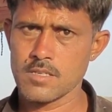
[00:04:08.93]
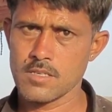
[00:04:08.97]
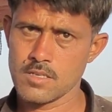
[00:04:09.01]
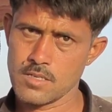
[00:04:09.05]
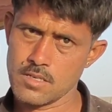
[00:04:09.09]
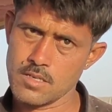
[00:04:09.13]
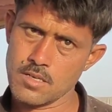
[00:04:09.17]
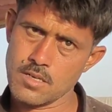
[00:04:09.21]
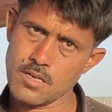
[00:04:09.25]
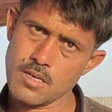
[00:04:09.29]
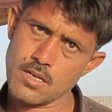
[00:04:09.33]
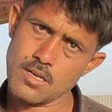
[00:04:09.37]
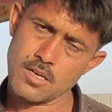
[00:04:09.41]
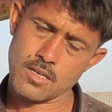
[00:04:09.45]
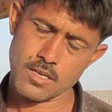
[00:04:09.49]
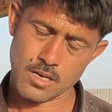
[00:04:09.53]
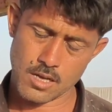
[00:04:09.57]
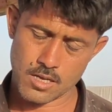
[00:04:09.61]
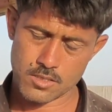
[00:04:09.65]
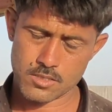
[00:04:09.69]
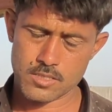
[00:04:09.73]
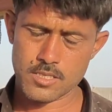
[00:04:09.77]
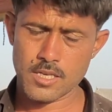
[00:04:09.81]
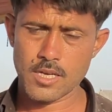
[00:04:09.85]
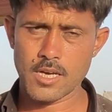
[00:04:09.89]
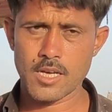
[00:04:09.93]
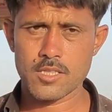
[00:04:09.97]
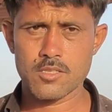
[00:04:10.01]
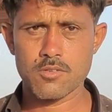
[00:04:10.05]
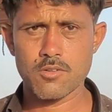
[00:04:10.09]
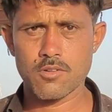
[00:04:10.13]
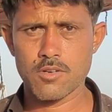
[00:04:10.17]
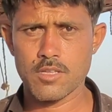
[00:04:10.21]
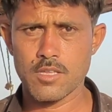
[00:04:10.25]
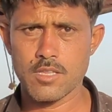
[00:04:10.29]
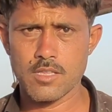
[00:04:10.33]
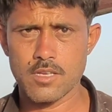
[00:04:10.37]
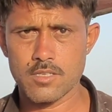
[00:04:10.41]
घर पे भी है ना हाँ, अच्छा हाथ
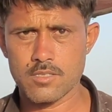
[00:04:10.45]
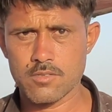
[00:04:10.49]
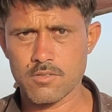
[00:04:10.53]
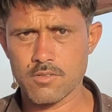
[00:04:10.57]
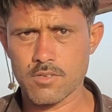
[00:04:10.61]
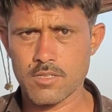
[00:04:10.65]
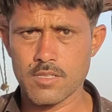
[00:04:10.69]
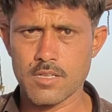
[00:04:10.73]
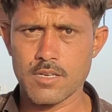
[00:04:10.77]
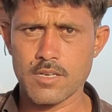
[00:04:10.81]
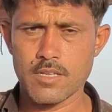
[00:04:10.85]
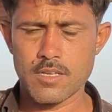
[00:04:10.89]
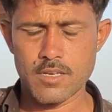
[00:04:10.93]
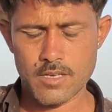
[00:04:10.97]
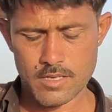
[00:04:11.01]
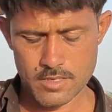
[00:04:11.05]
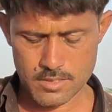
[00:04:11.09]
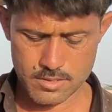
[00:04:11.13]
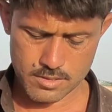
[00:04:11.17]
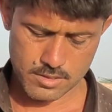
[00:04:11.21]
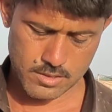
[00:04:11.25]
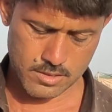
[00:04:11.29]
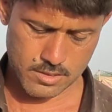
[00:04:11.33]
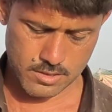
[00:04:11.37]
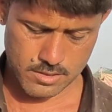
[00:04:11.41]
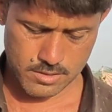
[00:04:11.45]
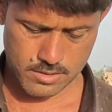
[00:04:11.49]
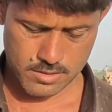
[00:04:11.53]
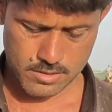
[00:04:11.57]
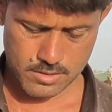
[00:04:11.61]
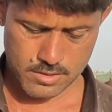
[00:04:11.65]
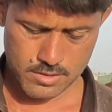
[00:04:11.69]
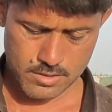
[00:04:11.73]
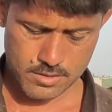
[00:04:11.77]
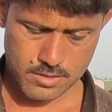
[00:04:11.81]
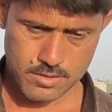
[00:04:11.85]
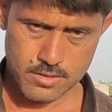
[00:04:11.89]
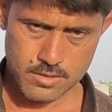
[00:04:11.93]
घोड़ी जानवर है ना हाँ। अच्छा